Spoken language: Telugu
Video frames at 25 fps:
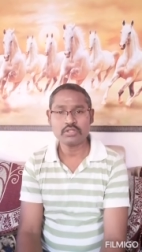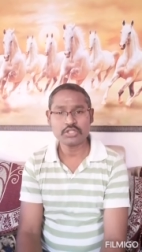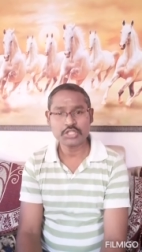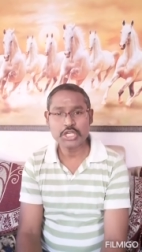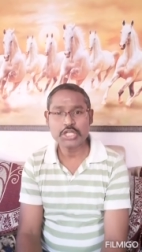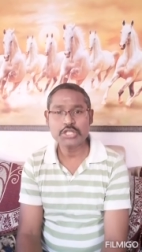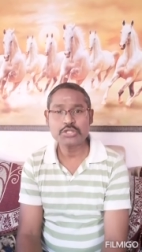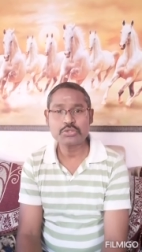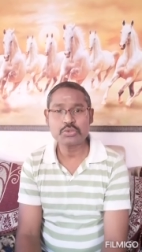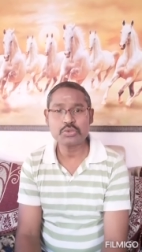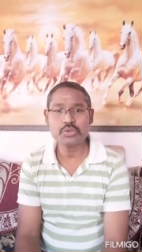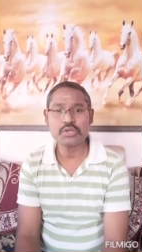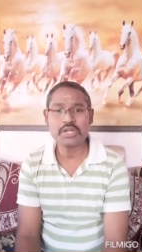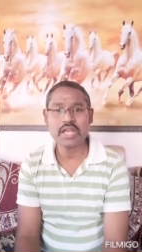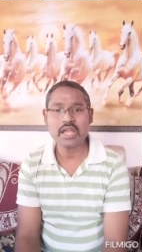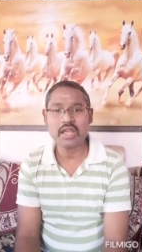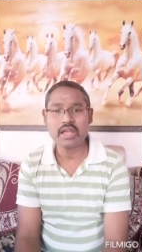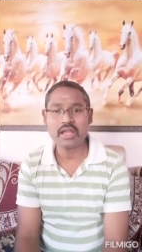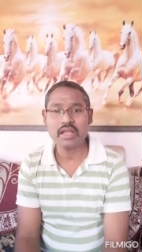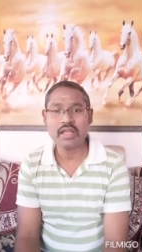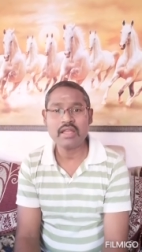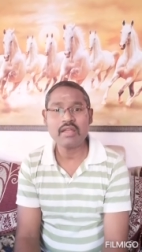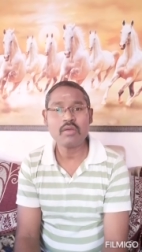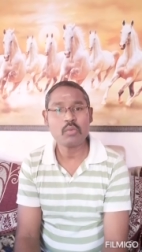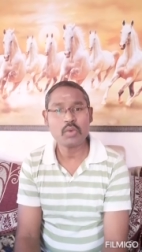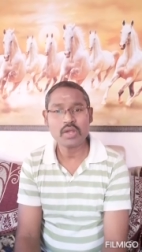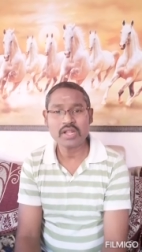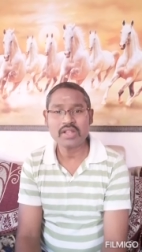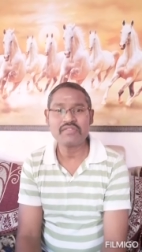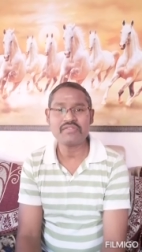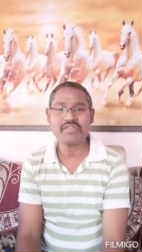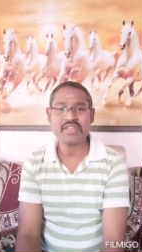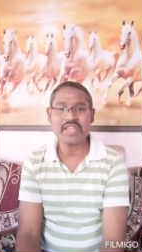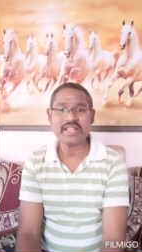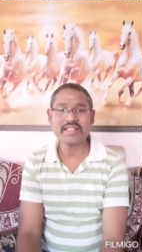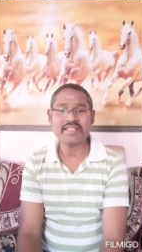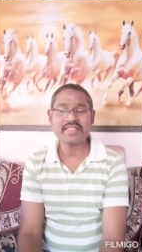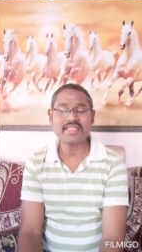చేస్తున్న ఒక
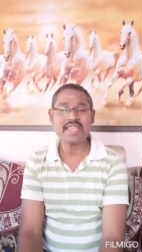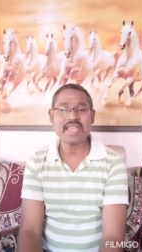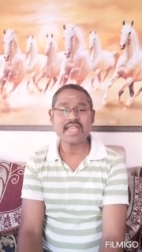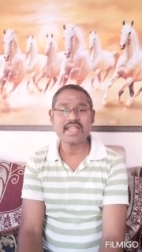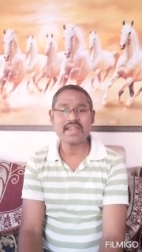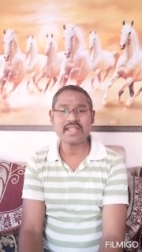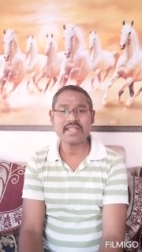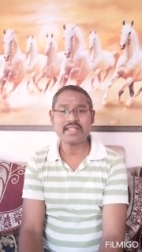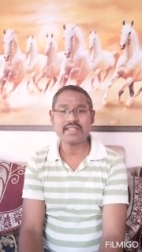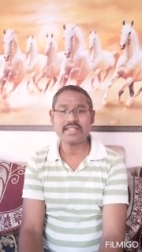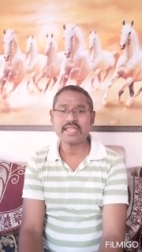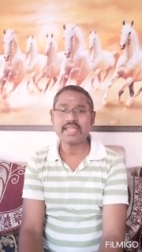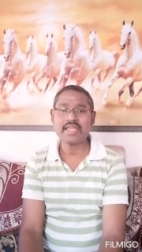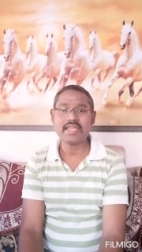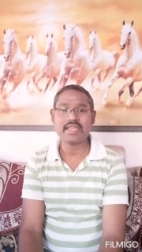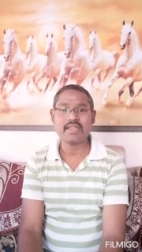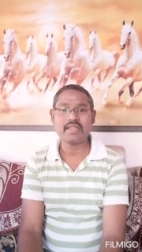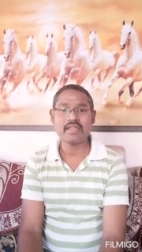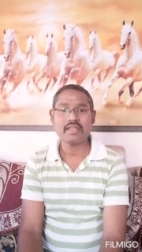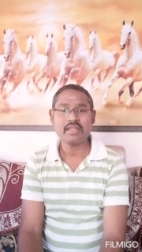వ్యక్తి అనేది